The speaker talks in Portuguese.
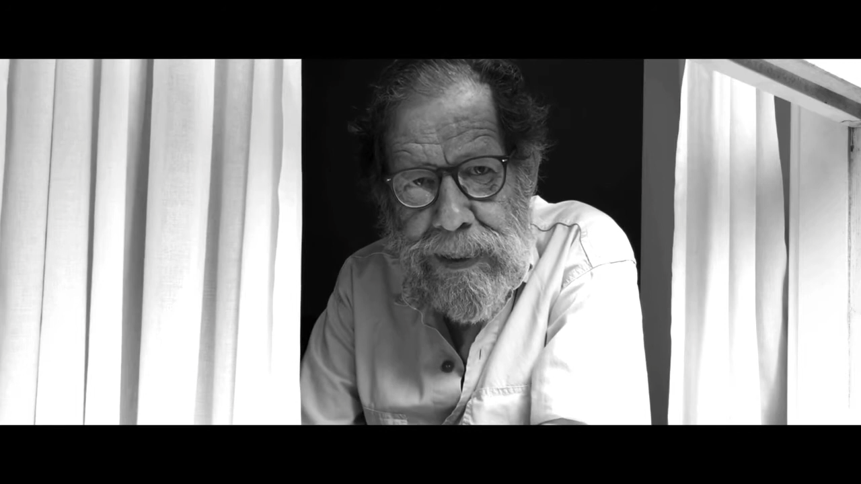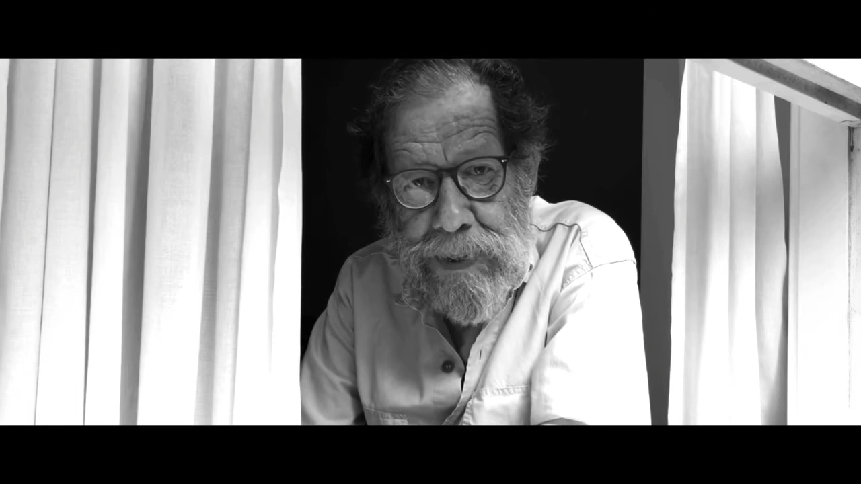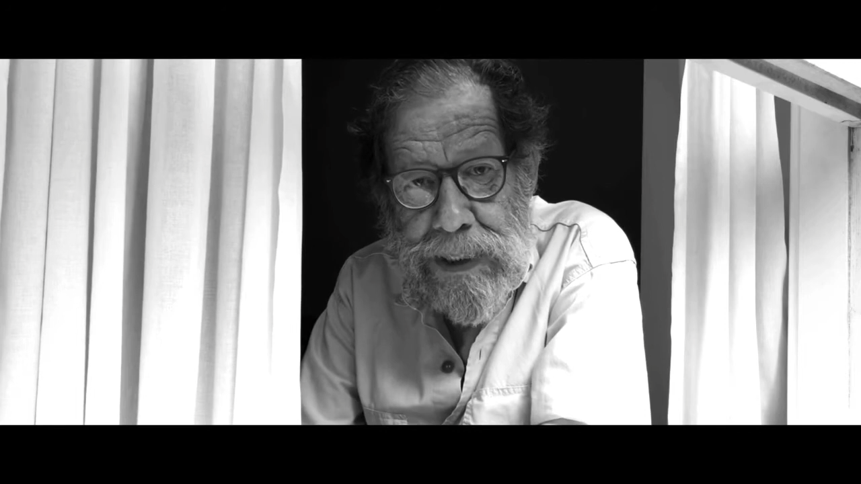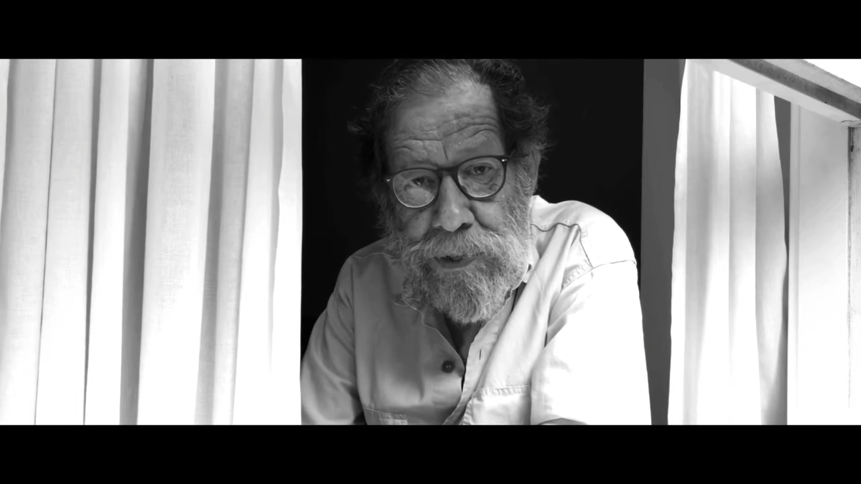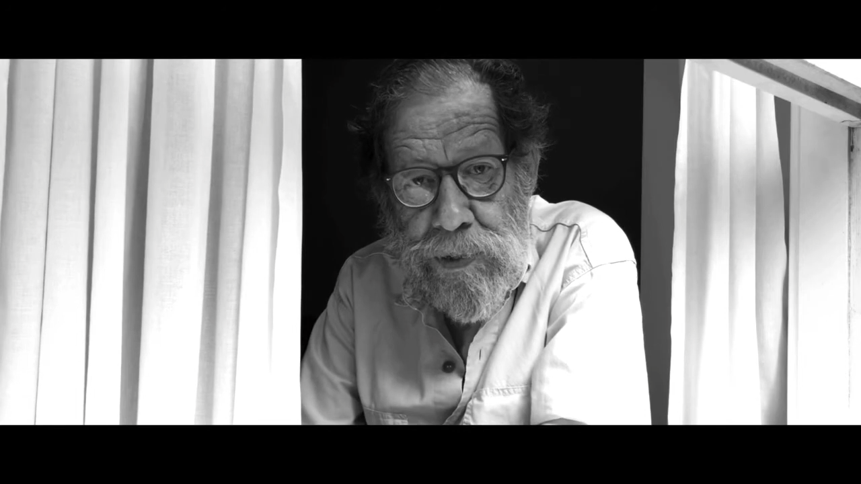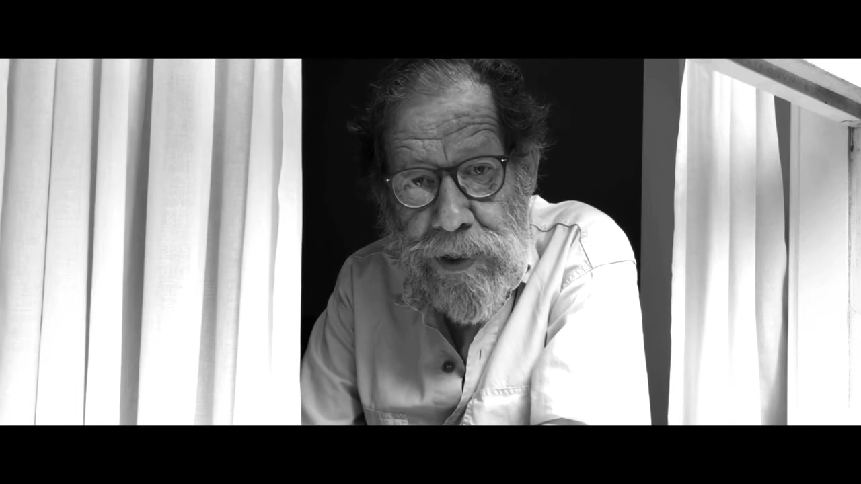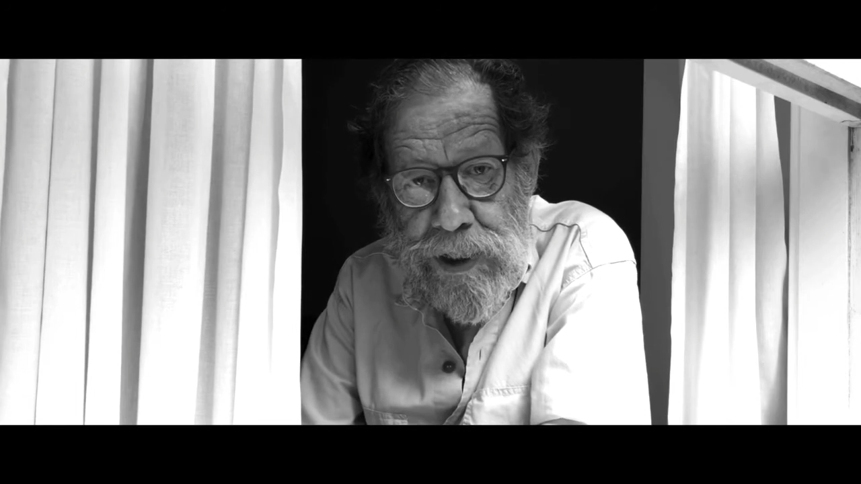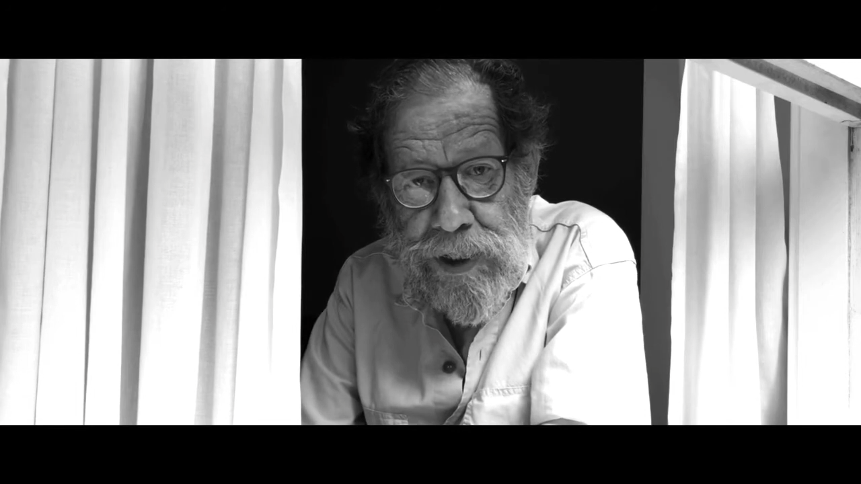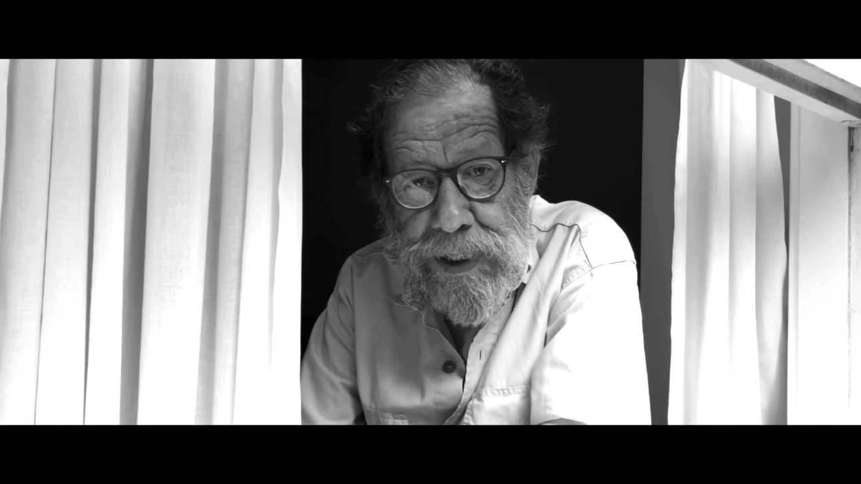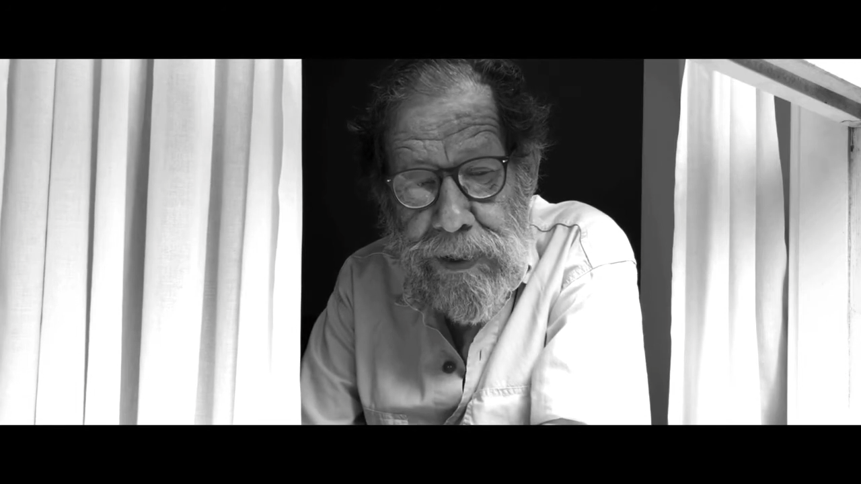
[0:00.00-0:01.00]
minha
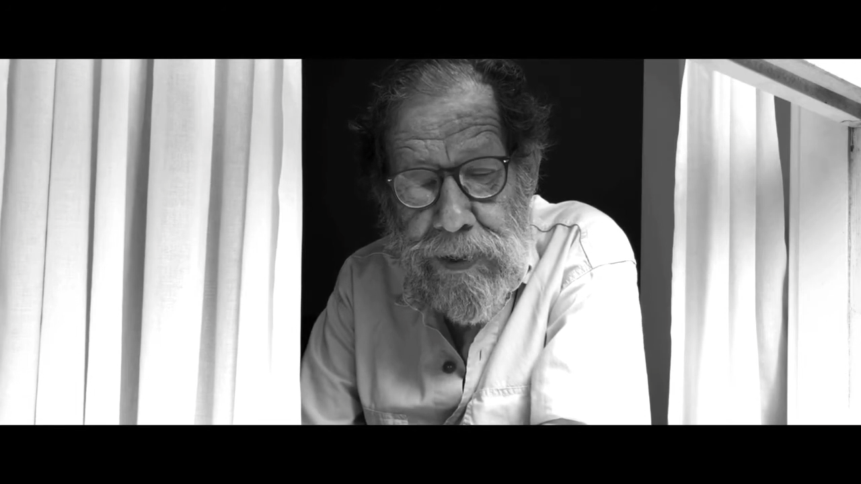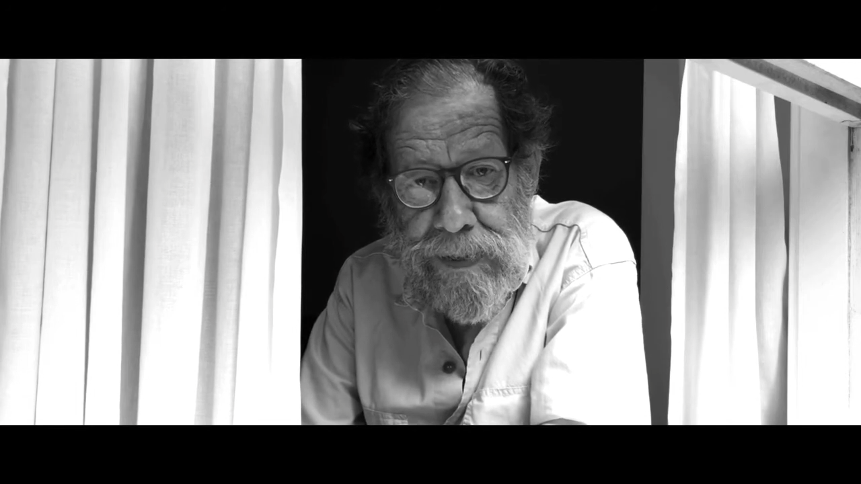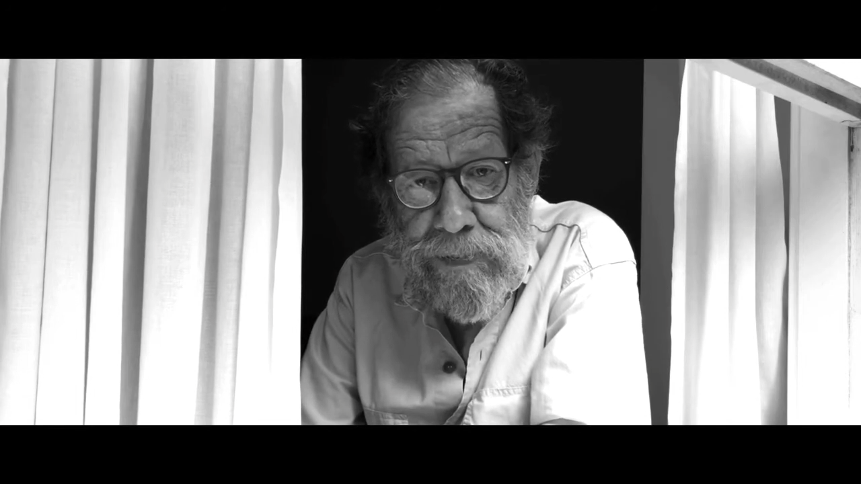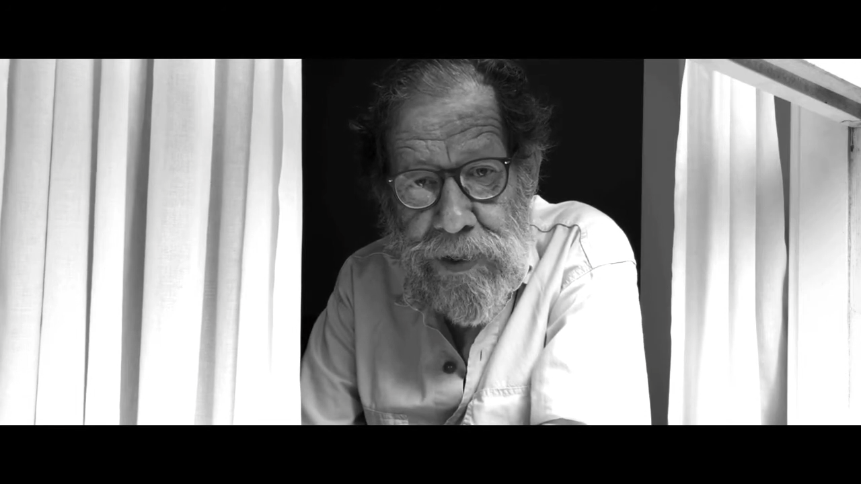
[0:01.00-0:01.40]
sugestão